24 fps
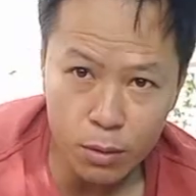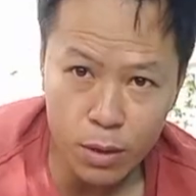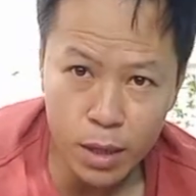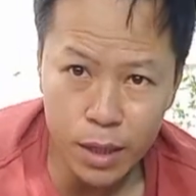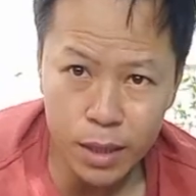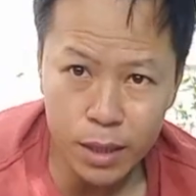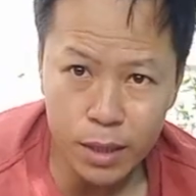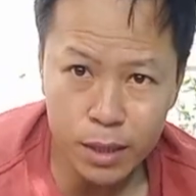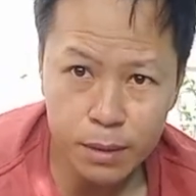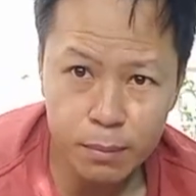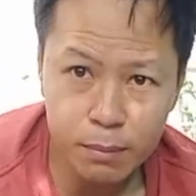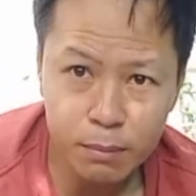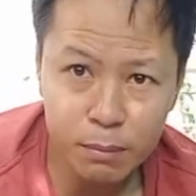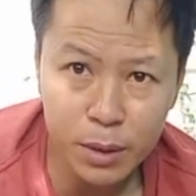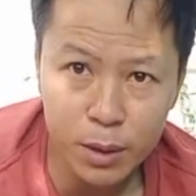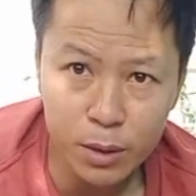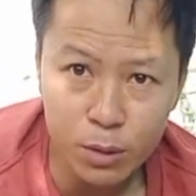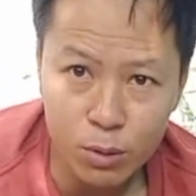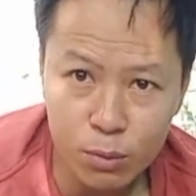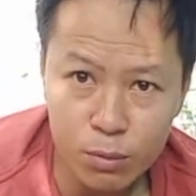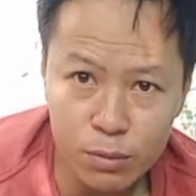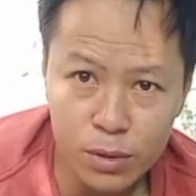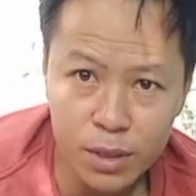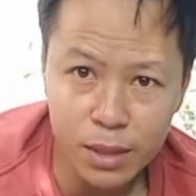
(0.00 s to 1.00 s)
đây mình
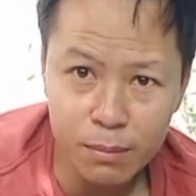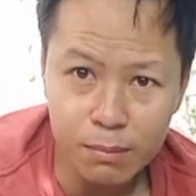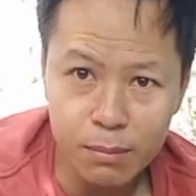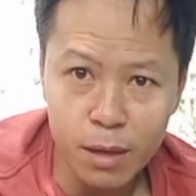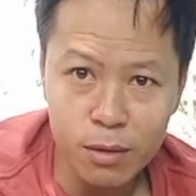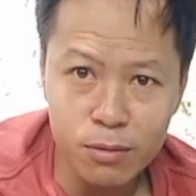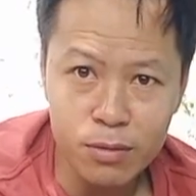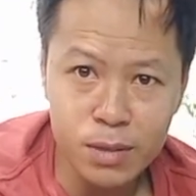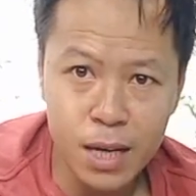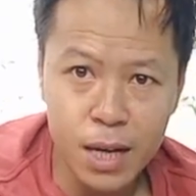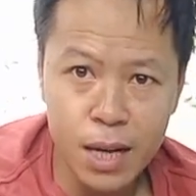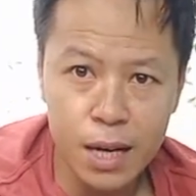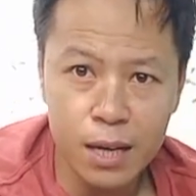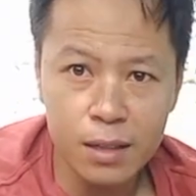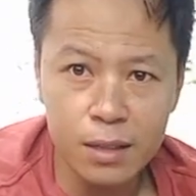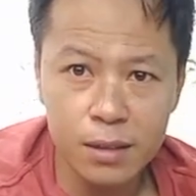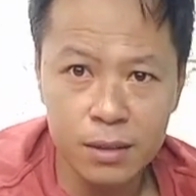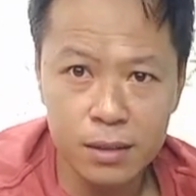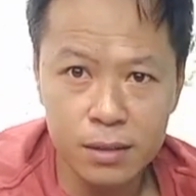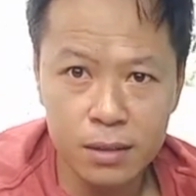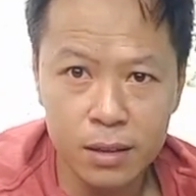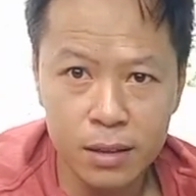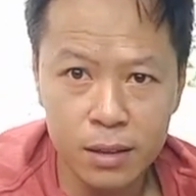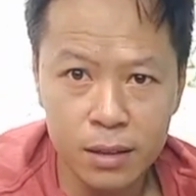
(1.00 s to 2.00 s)
cũng xin báo giá
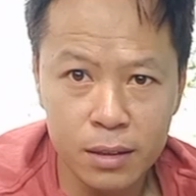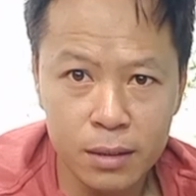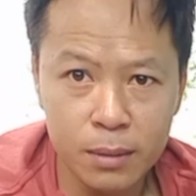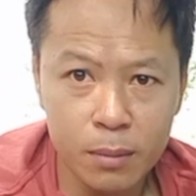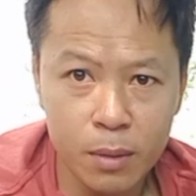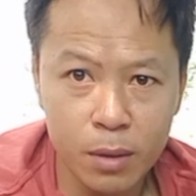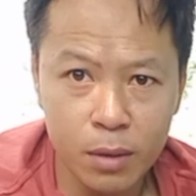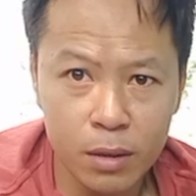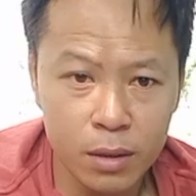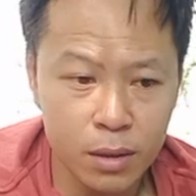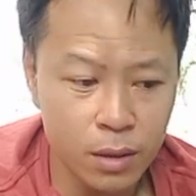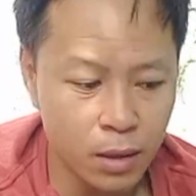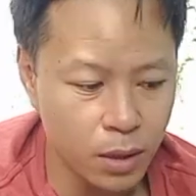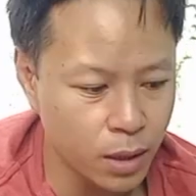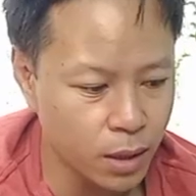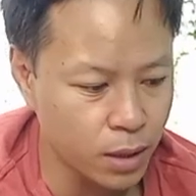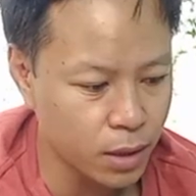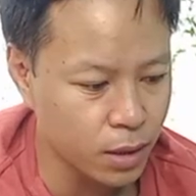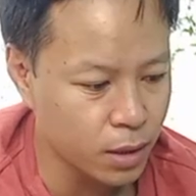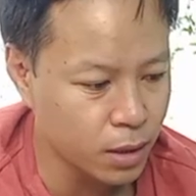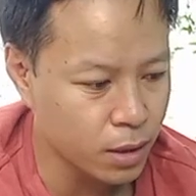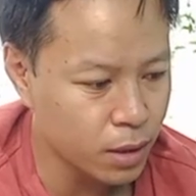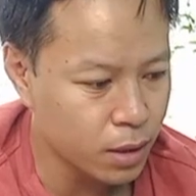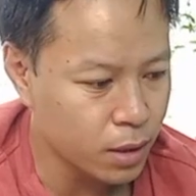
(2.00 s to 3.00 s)
gửi tới mọi người
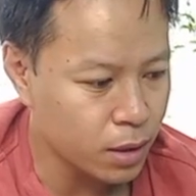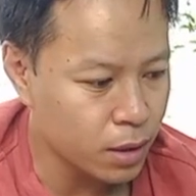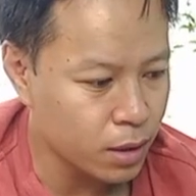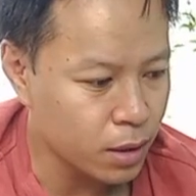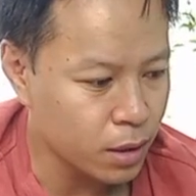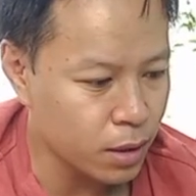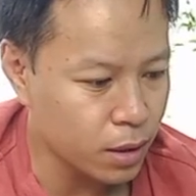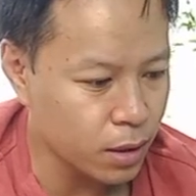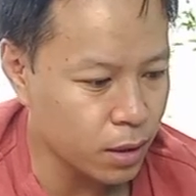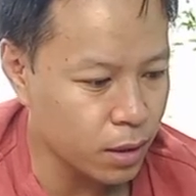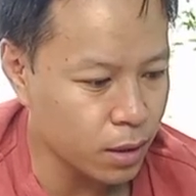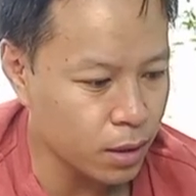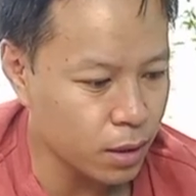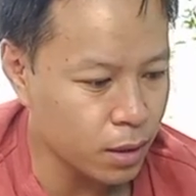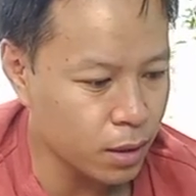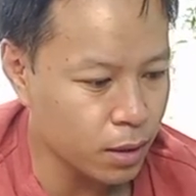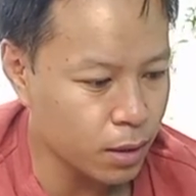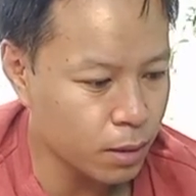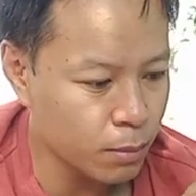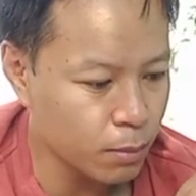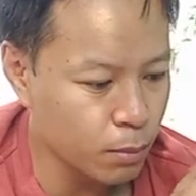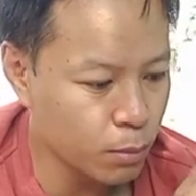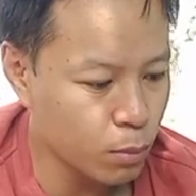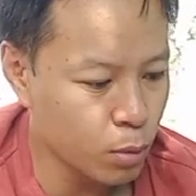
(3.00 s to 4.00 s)

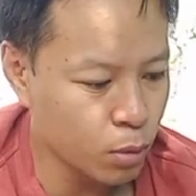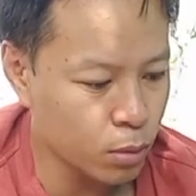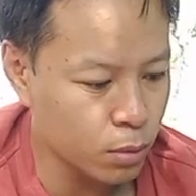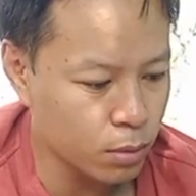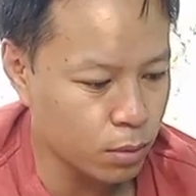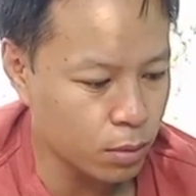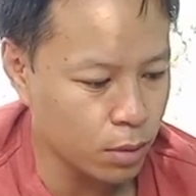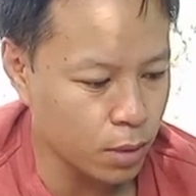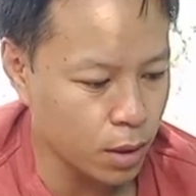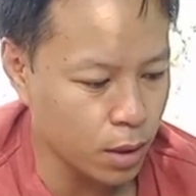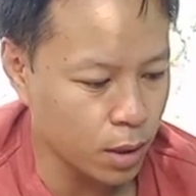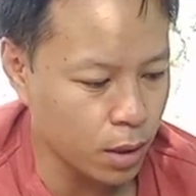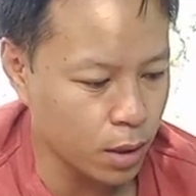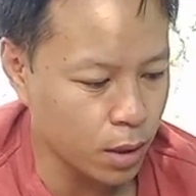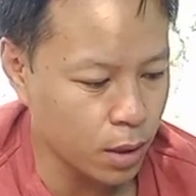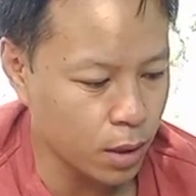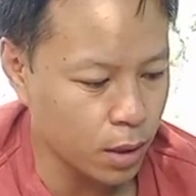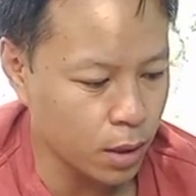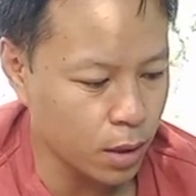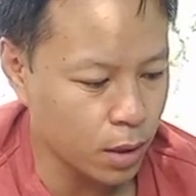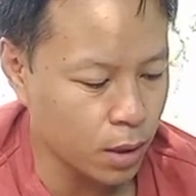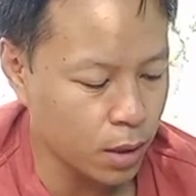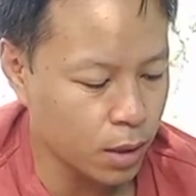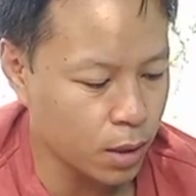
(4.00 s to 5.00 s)
À, một à,